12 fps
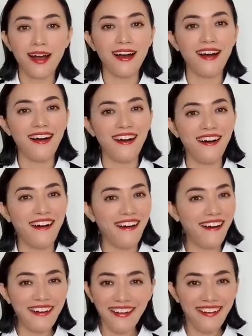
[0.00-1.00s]

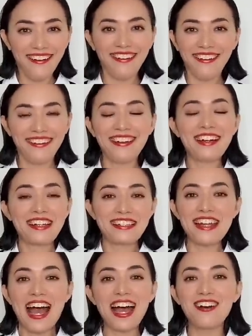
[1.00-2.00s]
oh,
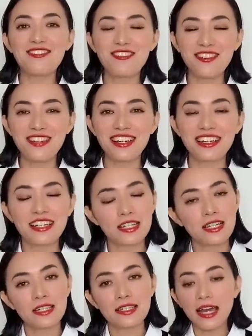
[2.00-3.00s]
đã không quý vị
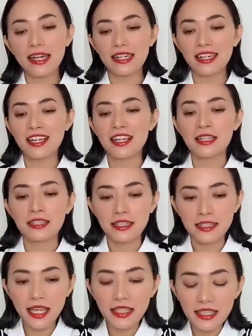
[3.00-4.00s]
đây
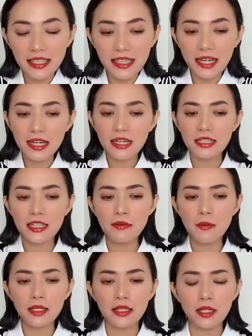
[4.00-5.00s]
thế thì á, khi mà
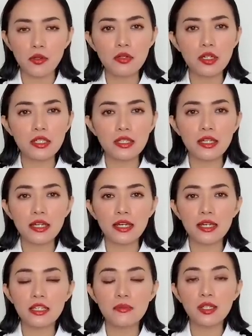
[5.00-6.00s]
mình hiểu được như thế này
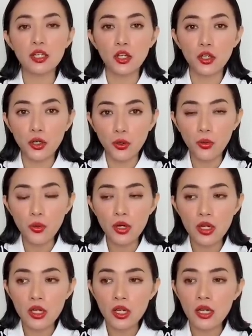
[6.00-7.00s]
á, thì mình hiểu
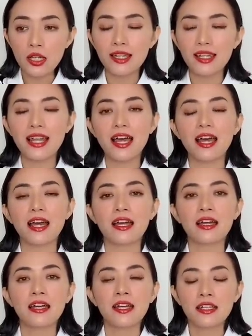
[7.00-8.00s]
là
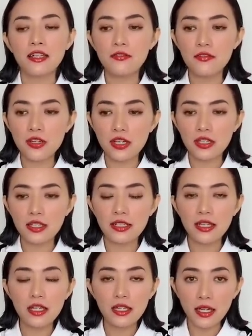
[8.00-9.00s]
cái việc các
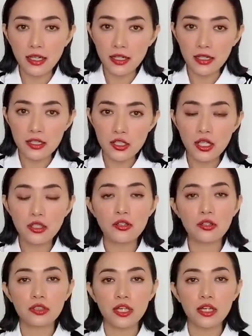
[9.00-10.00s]
lễ lạy trên
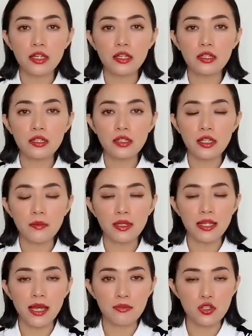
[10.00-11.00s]
thực tế đó là mình
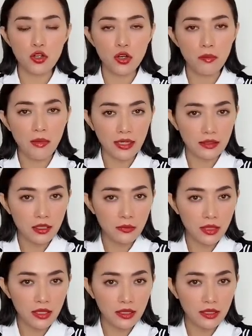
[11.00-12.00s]
làm cho bản thân
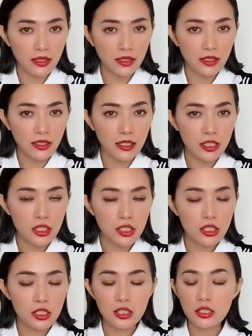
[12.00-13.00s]
mình
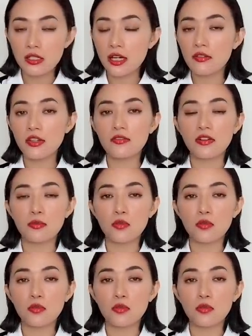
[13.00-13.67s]
chứ các vị phật